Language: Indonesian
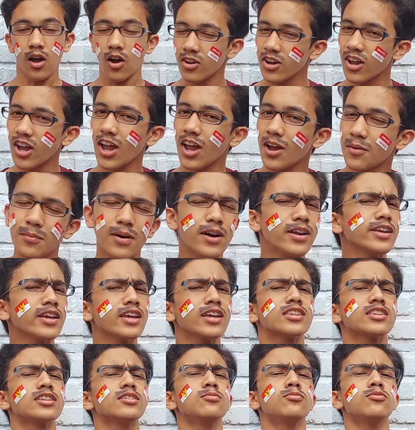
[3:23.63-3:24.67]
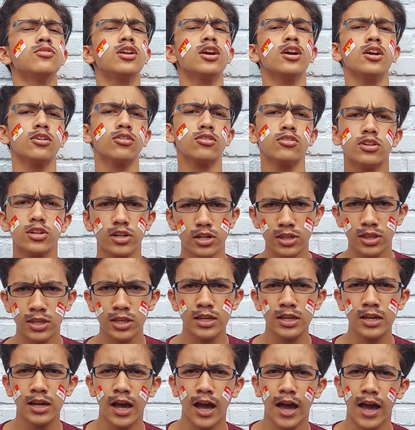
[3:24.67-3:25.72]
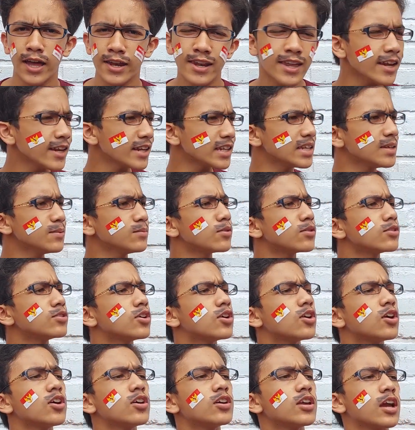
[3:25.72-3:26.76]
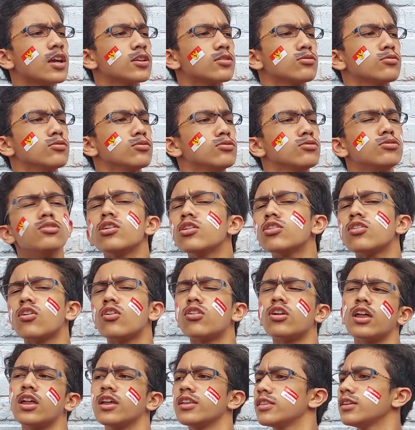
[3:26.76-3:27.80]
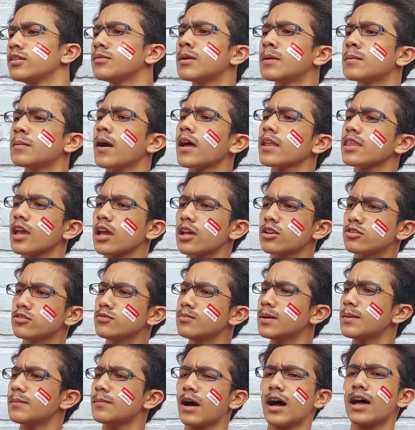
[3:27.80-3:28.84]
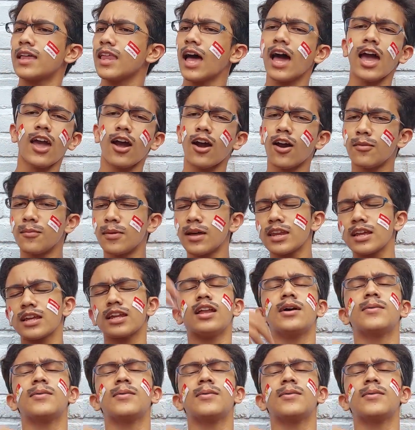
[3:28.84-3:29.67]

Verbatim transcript: Oke, mari kita mulai ronde ketiga dari tim Dodo yaitu Dodo dari tim Mamat yaitu Mamat. Ayo, mari ke